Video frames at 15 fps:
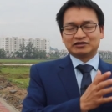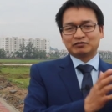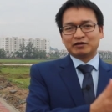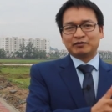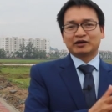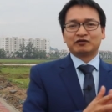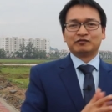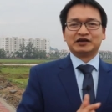Trong
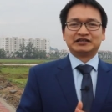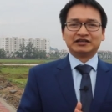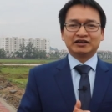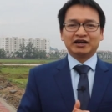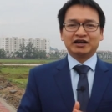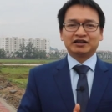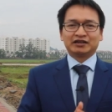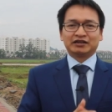năm
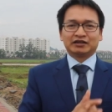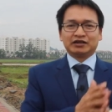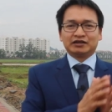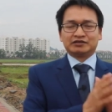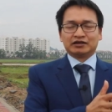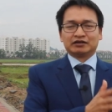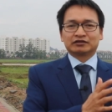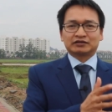2019 này thì thị
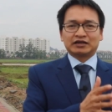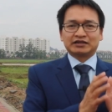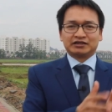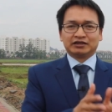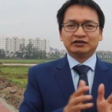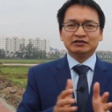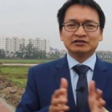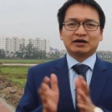trường tài
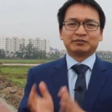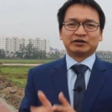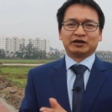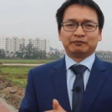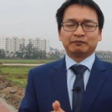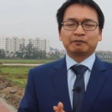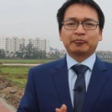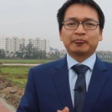chính giảm điểm